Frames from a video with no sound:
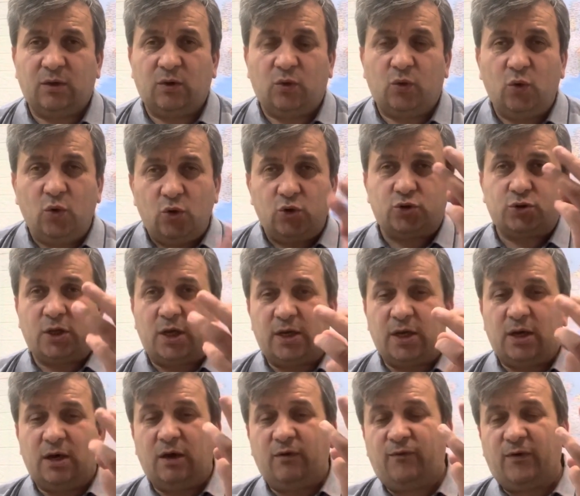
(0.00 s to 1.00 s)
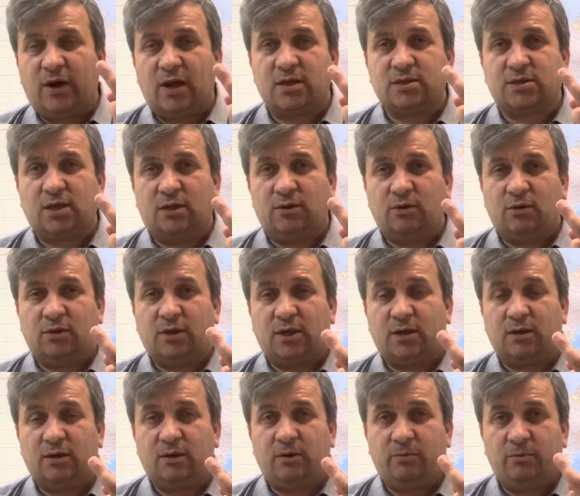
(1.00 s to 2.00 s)
Üç tane referans alıyorlar.
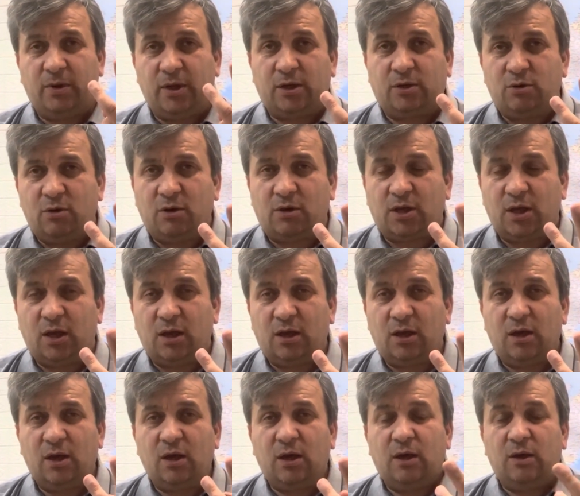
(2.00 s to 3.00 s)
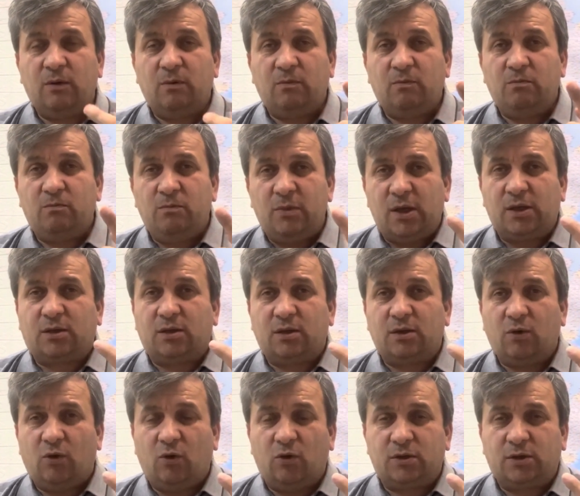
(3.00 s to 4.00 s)
Bir diyor ki MIT
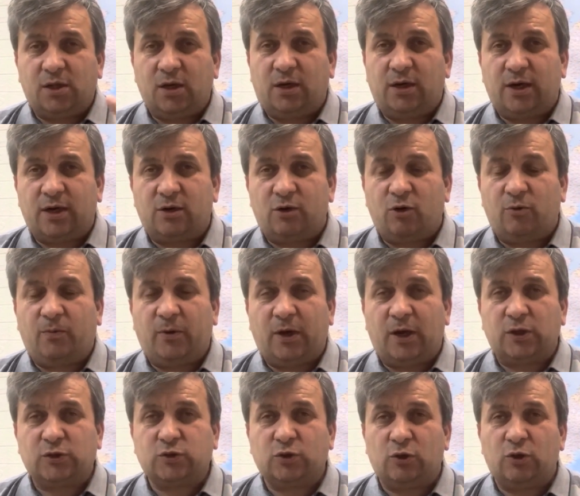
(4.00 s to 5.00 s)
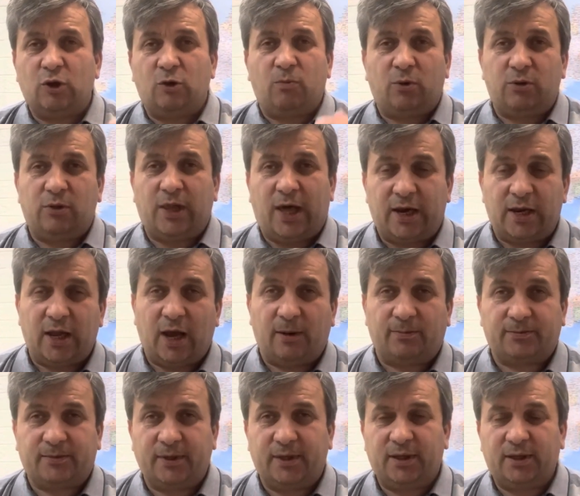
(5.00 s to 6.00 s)
tırların operasyonu bunlar
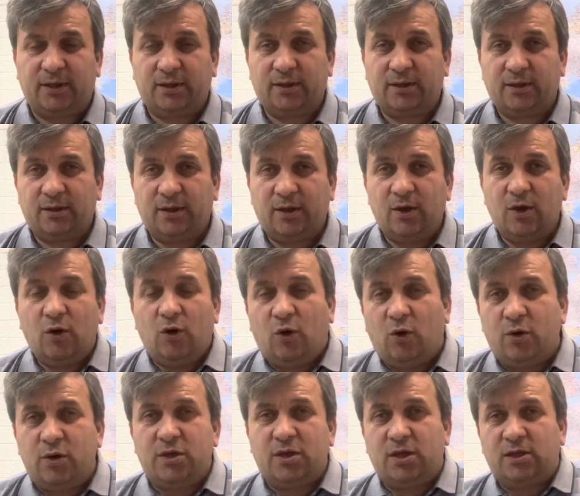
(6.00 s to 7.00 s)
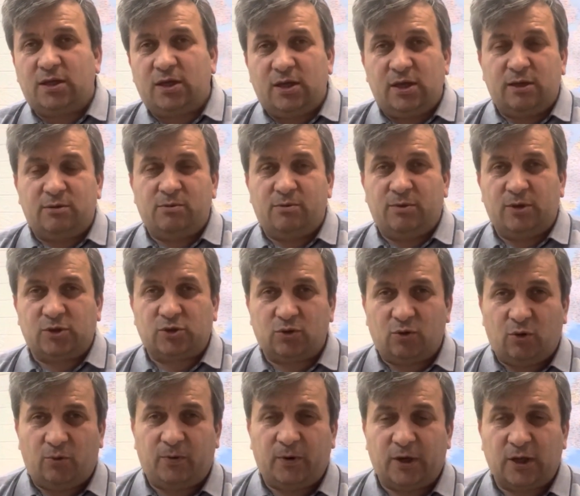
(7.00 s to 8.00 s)
yaptı. 17-25
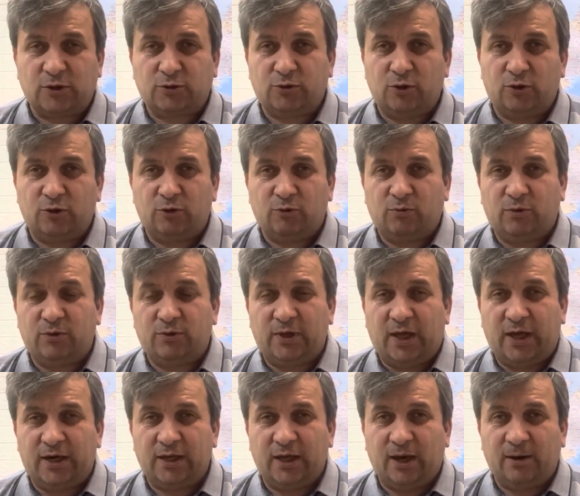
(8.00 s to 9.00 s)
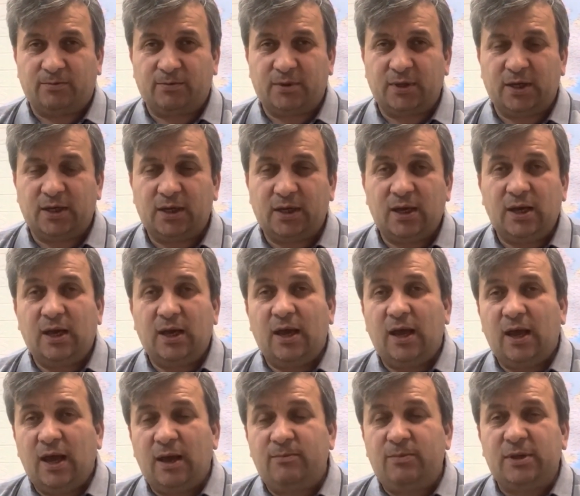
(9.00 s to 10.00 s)
operasyonu bunlar yaptı.
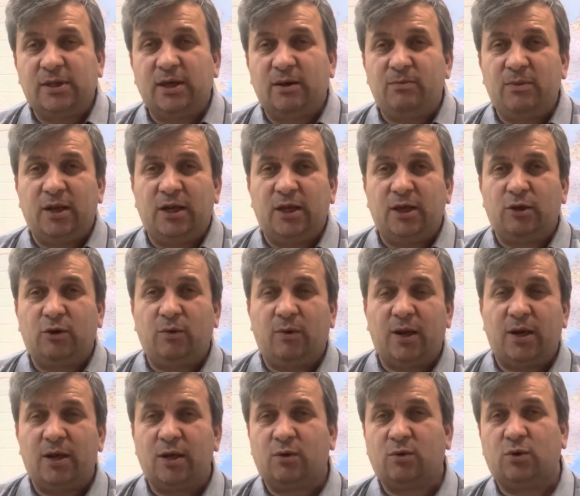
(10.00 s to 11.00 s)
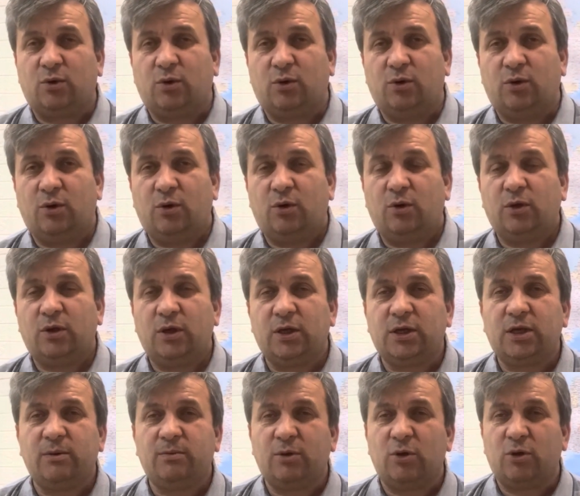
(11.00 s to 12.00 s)
E bir de Milli Güvenlik Kurulu
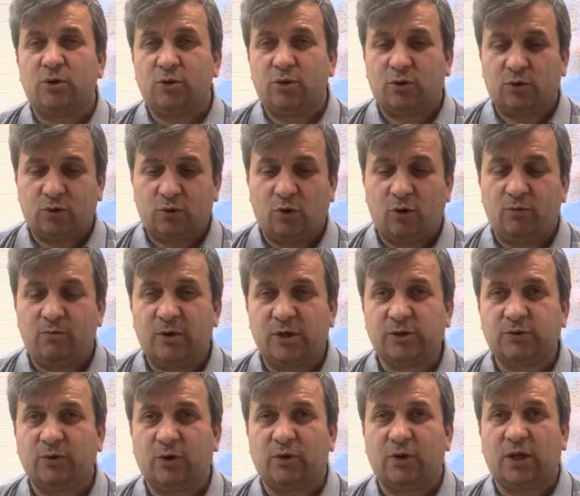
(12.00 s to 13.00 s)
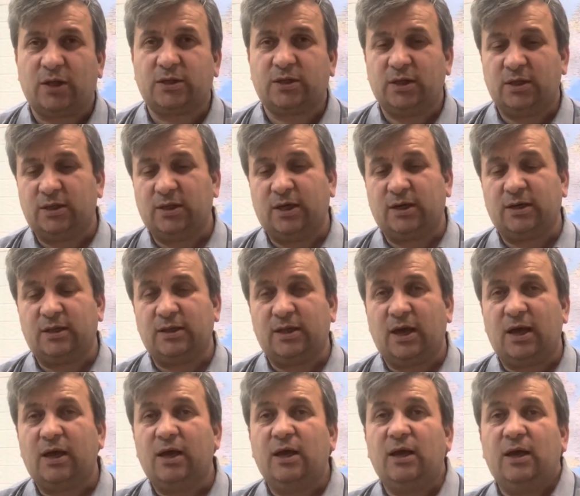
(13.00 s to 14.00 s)
2014, 15 ve 16
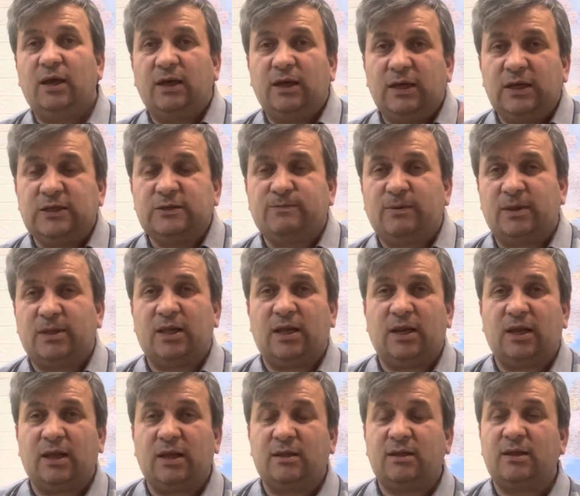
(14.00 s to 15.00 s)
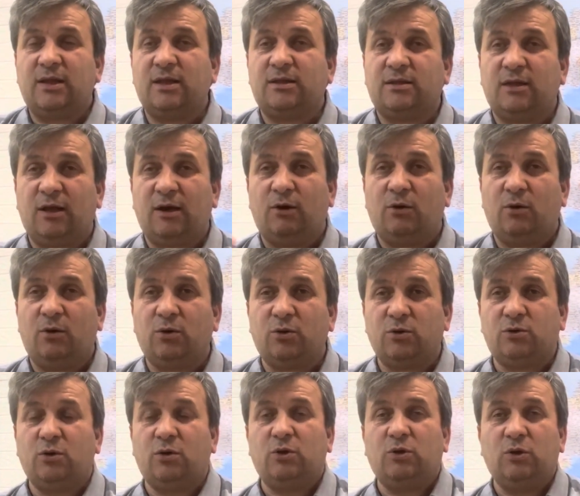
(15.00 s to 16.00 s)
yıllarında hizmet hareketine terör
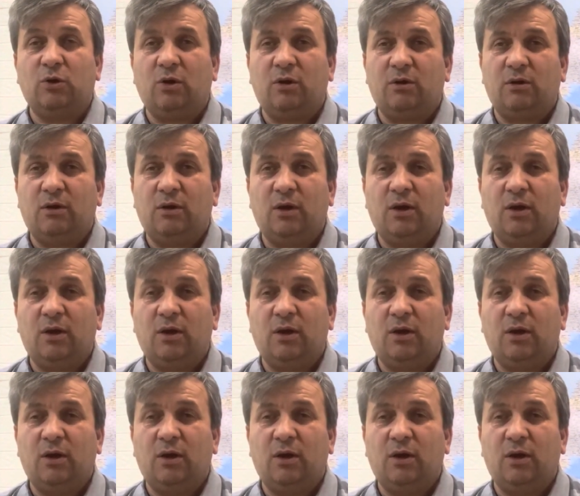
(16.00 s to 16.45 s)
örgütü diyor.